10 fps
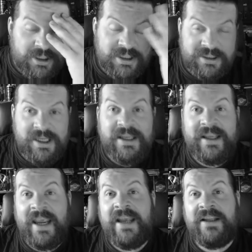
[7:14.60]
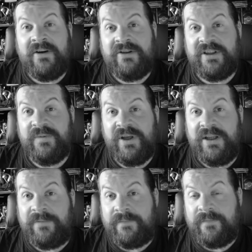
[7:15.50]
Sie geht aus dem
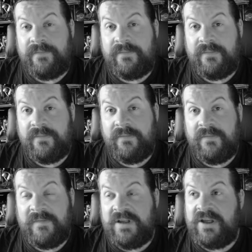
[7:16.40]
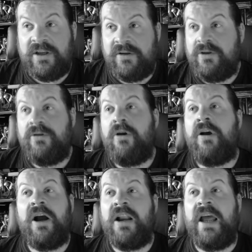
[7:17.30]
Ring. Sie hätte
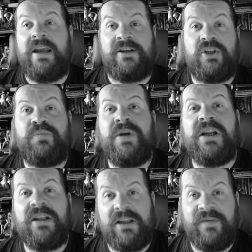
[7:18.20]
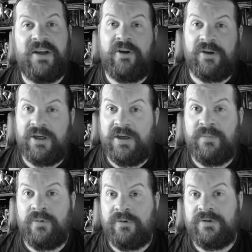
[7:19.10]
locker leicht spielend gewinnen können an dem
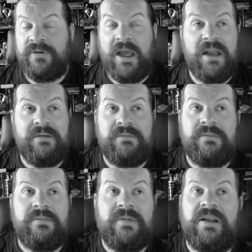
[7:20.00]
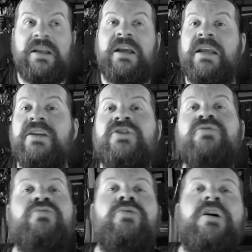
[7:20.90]
Punkt. Nein, ihr ging es
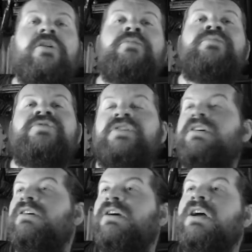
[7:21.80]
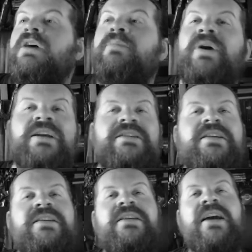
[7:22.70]
nur ums äh,
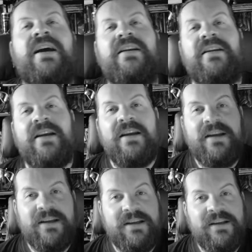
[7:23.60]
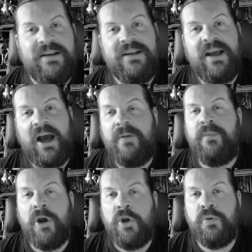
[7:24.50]
Präsentieren äh, ihrer
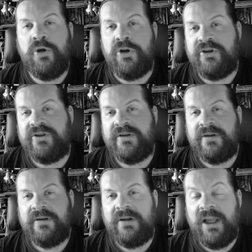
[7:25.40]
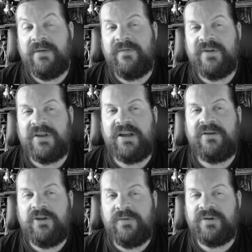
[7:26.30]
Babys. Ebenfalls hat
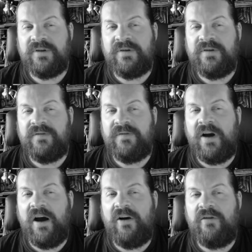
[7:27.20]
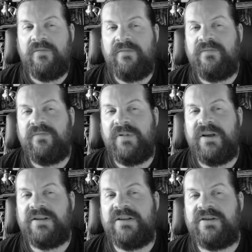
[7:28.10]
die so, warum
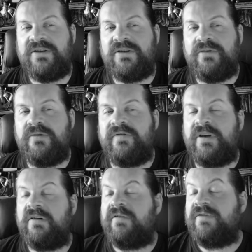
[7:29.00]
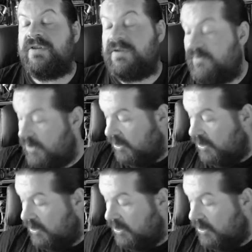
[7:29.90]
bringen sie das so oft auf? Sie hat es vorher